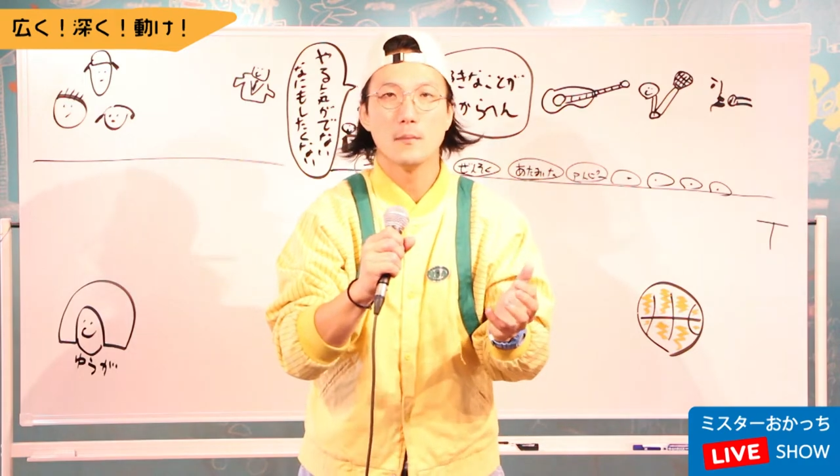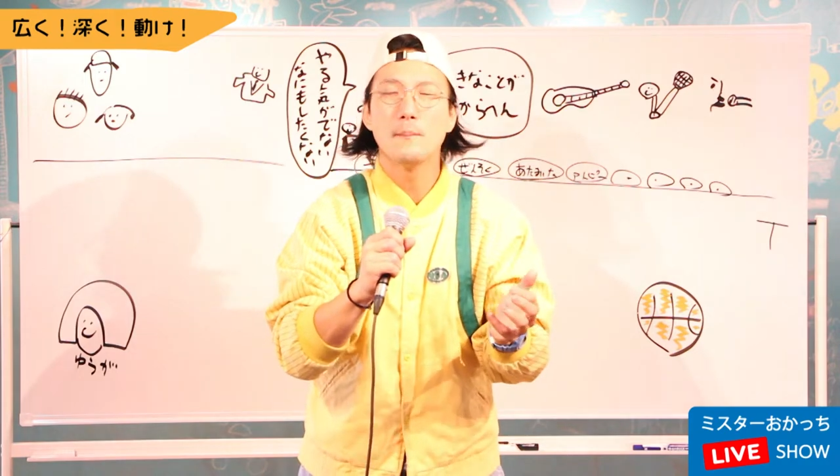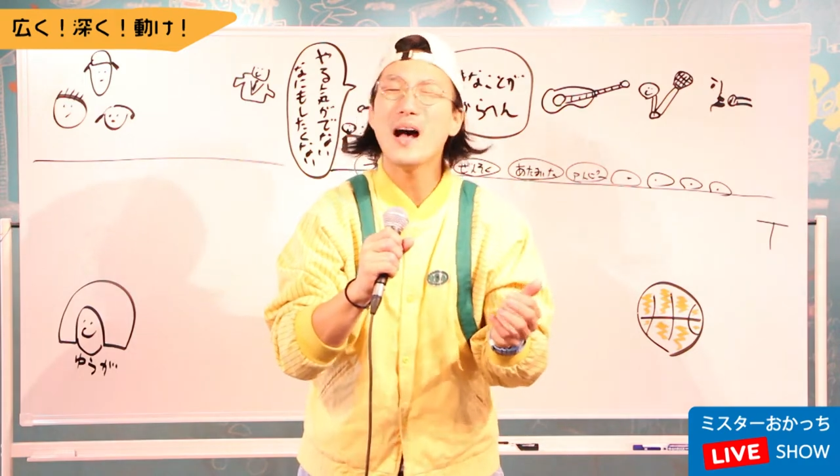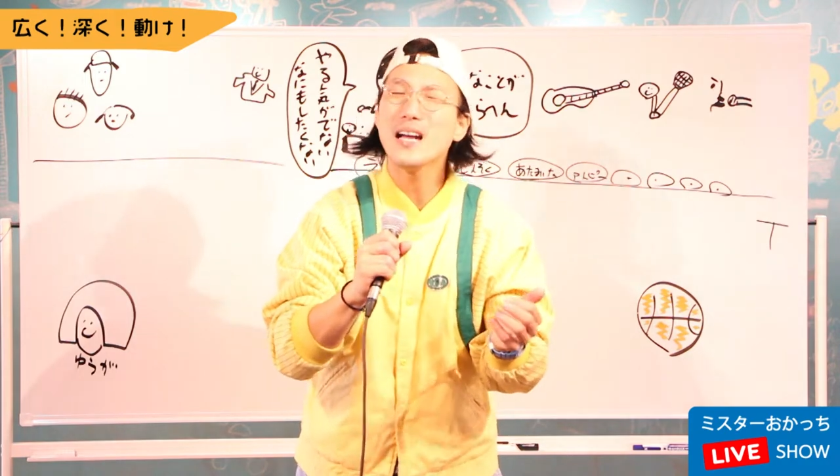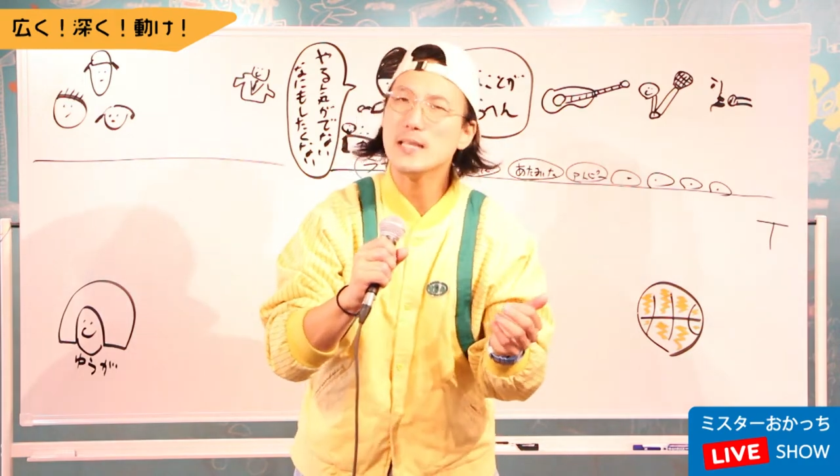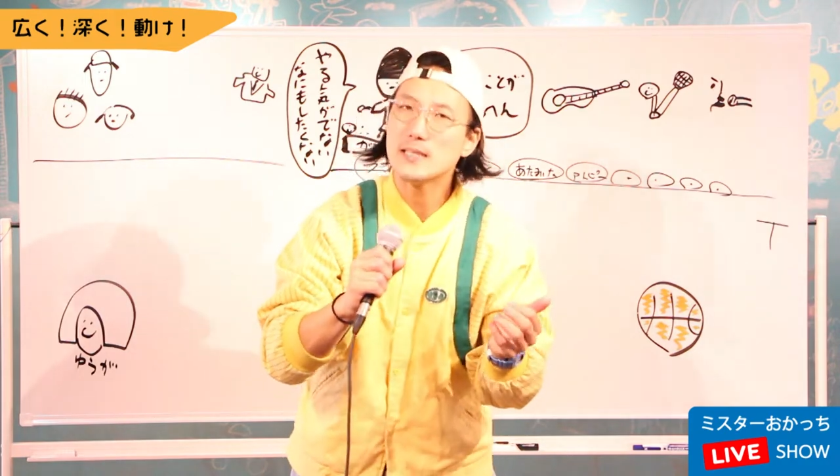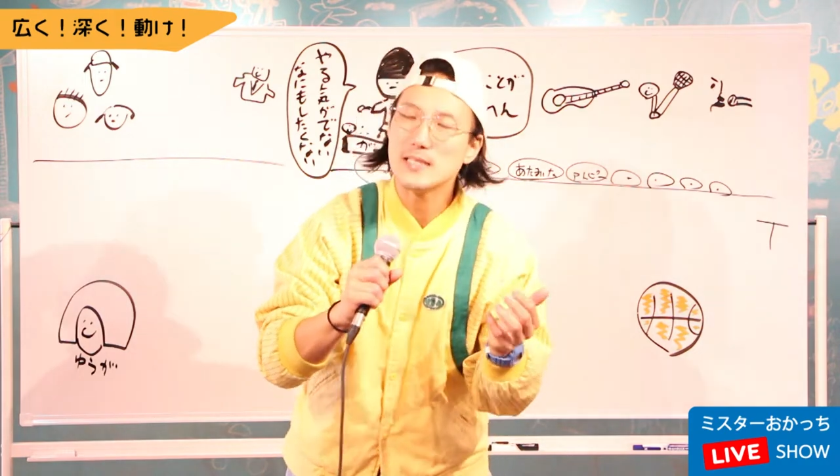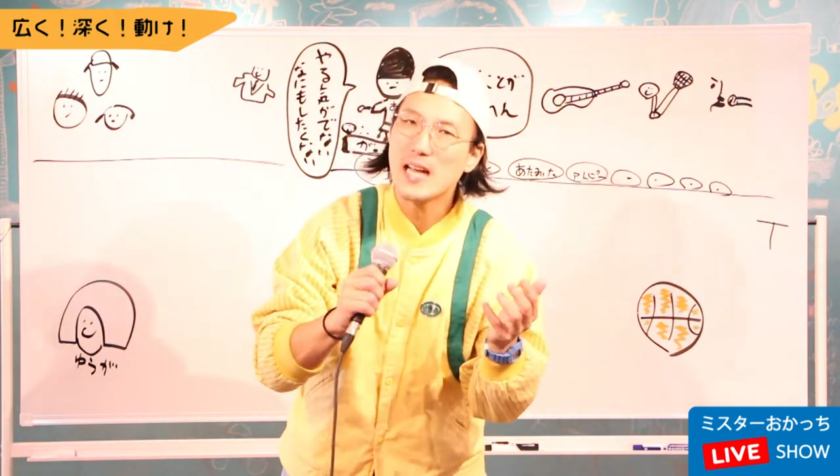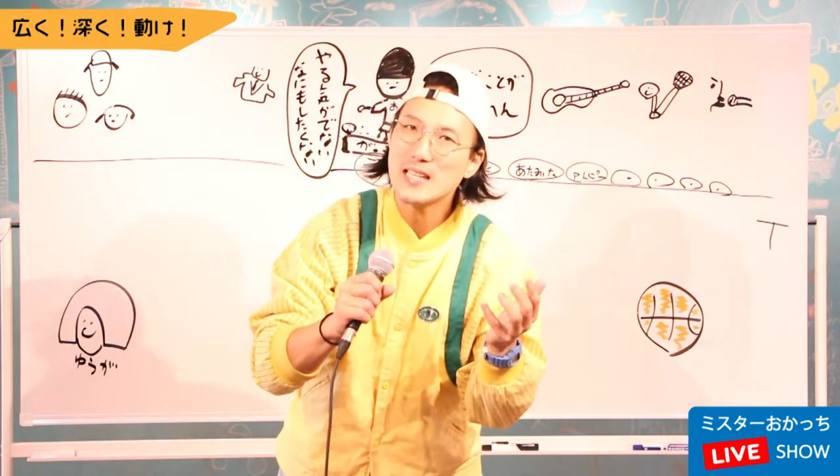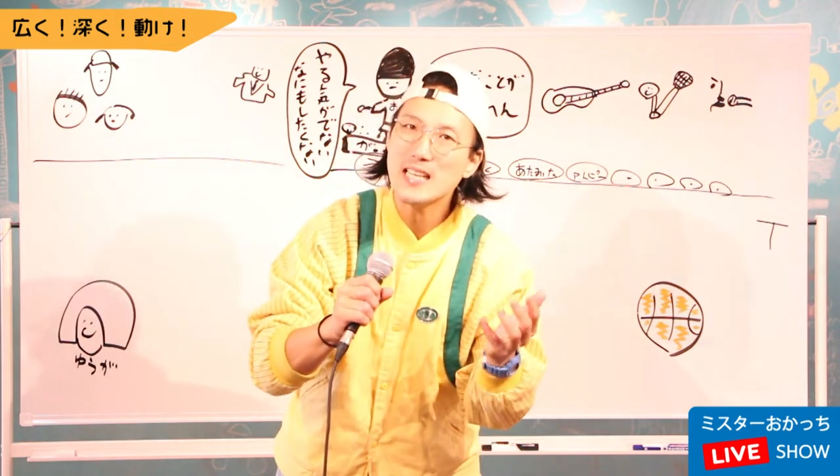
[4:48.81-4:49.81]
毎
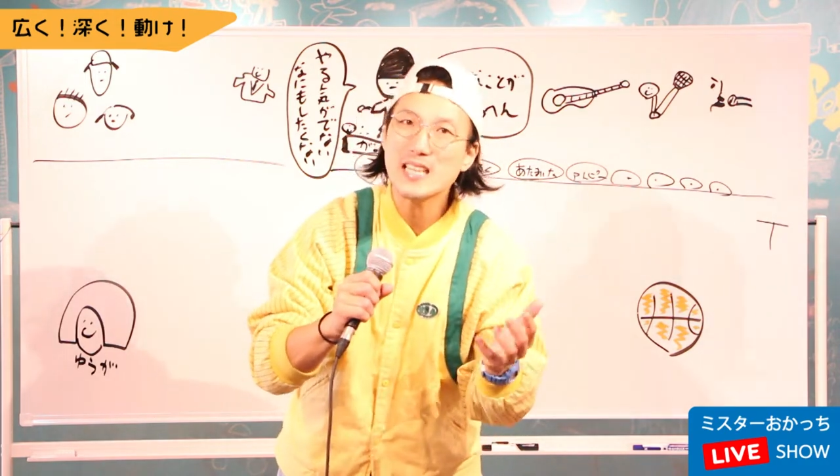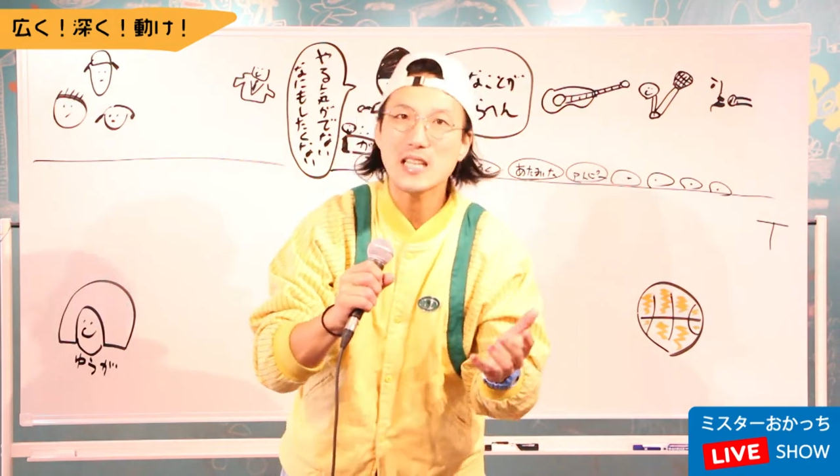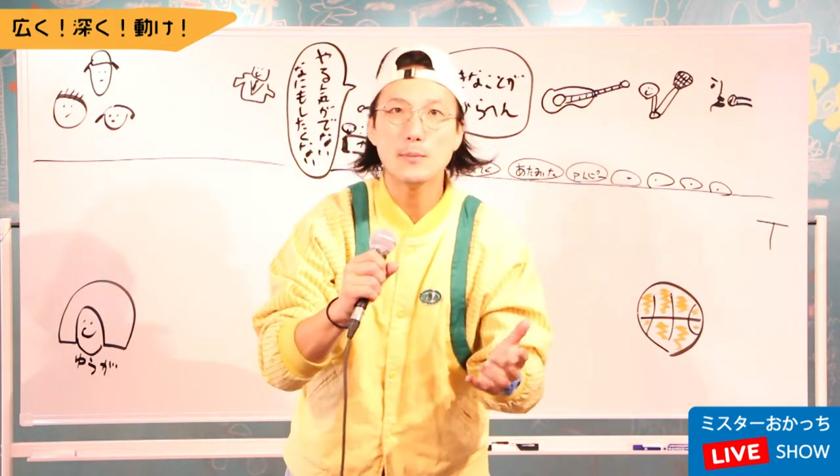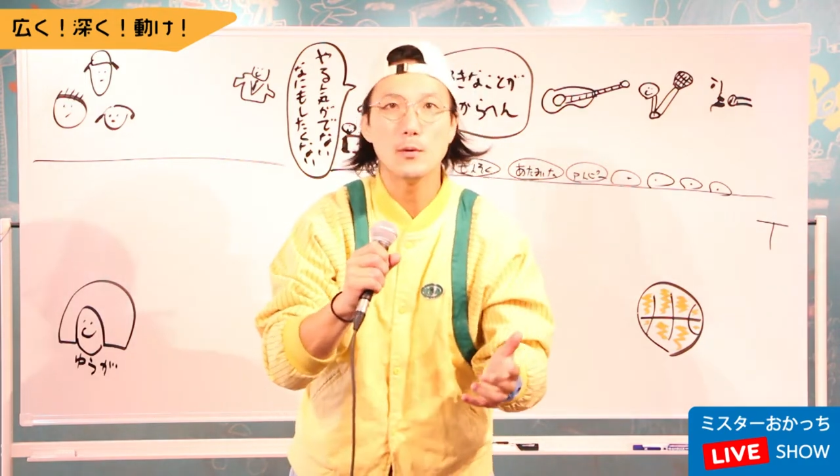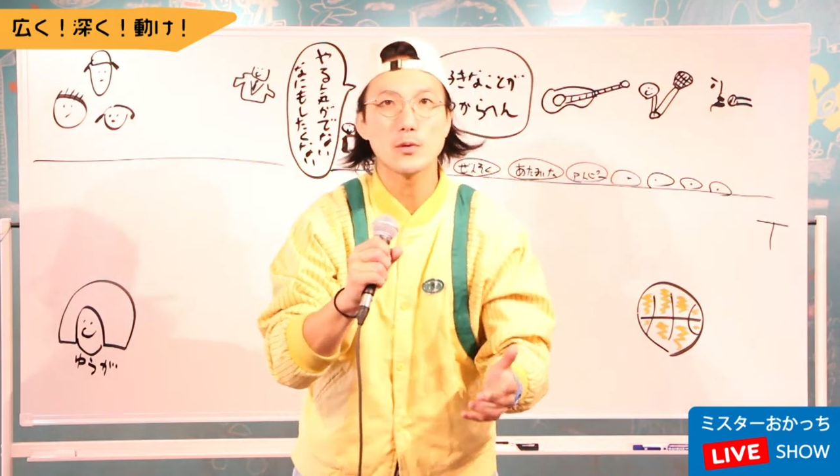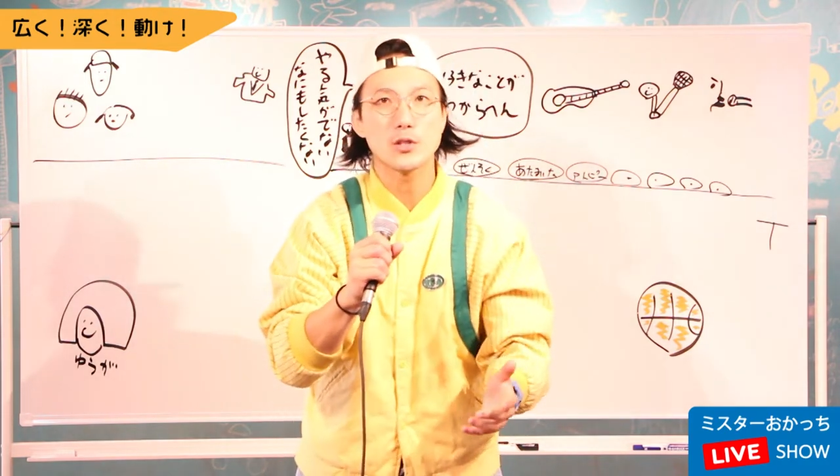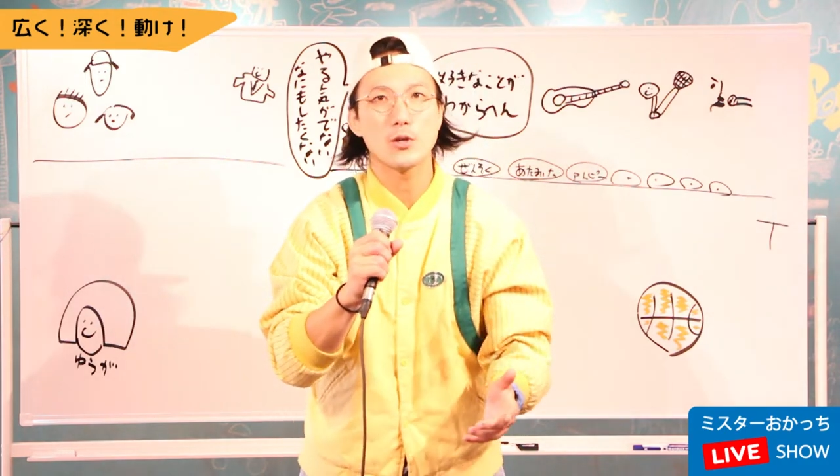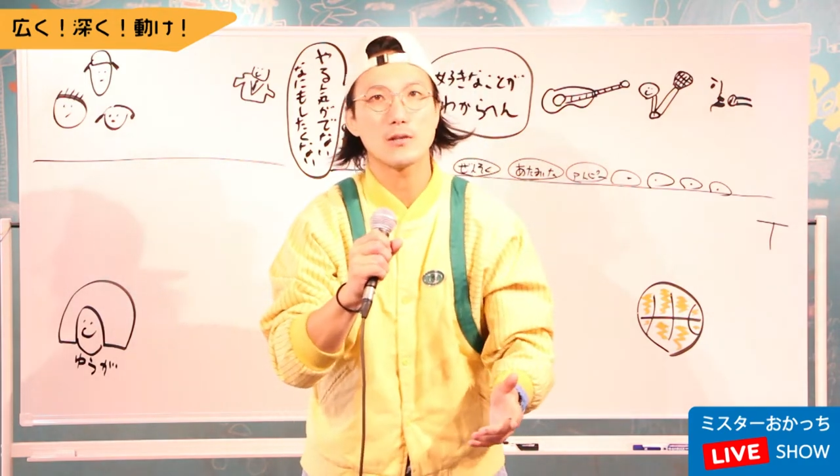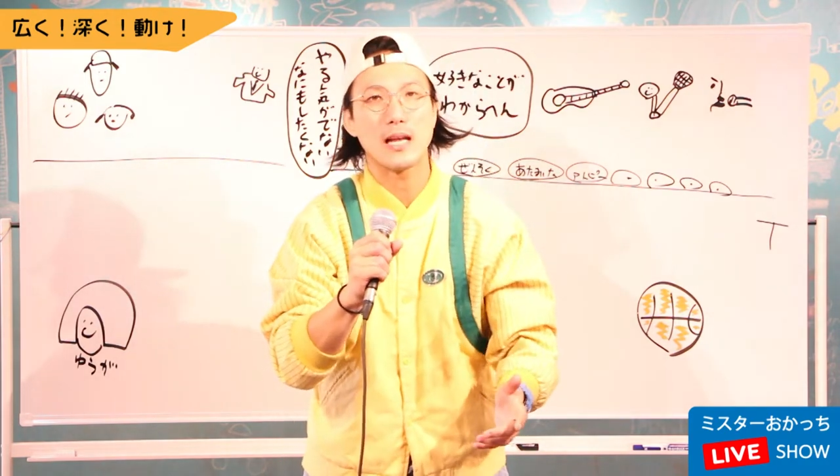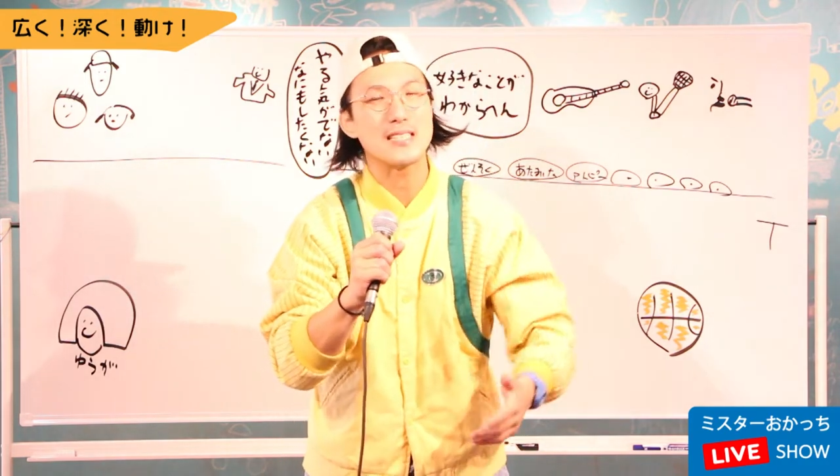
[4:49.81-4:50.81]
日何やっても面
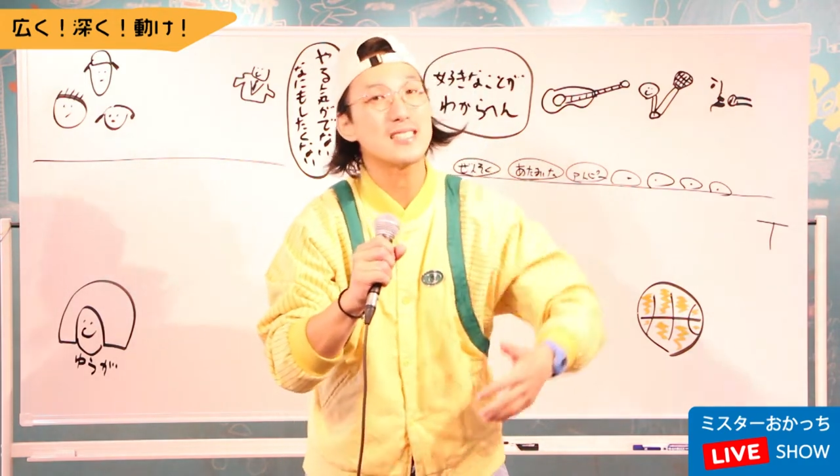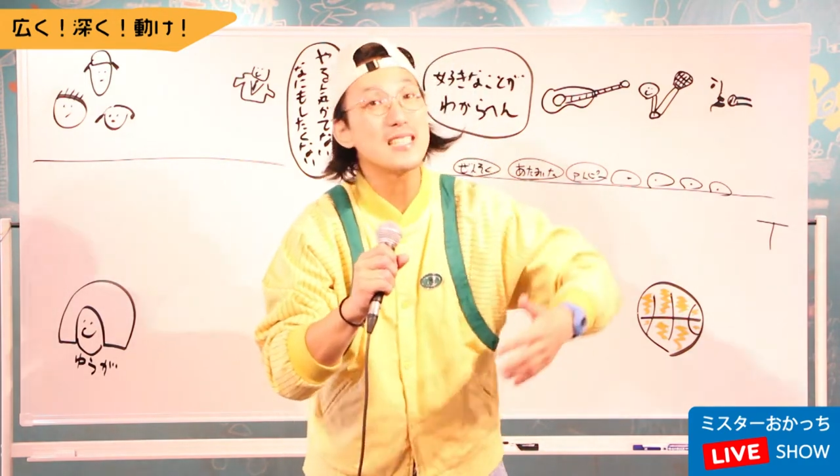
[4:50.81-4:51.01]
白くない好